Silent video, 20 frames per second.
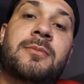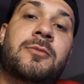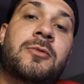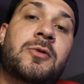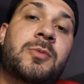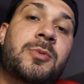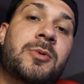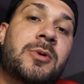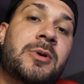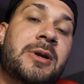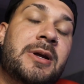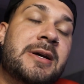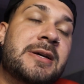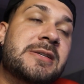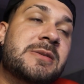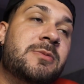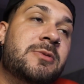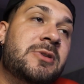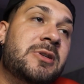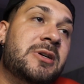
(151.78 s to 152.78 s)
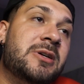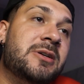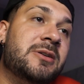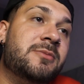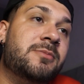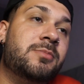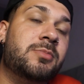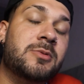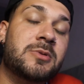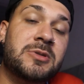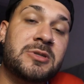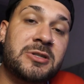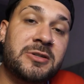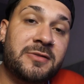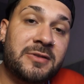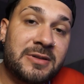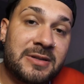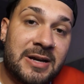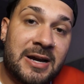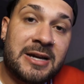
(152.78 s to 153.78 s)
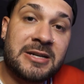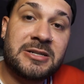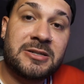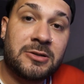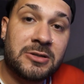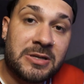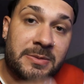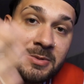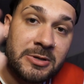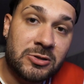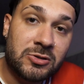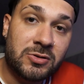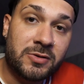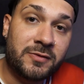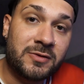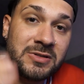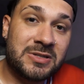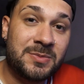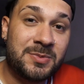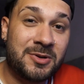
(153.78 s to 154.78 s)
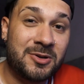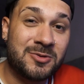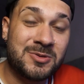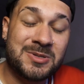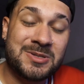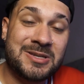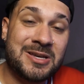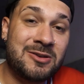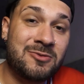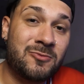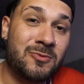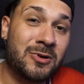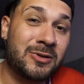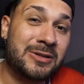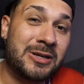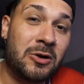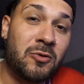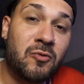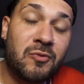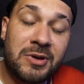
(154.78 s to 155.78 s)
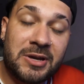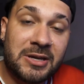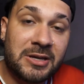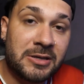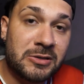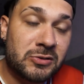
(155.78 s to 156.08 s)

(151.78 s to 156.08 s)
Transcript: muito progresso, muita positividade, que Deus abençoe você, porque eu sei o quanto é ruim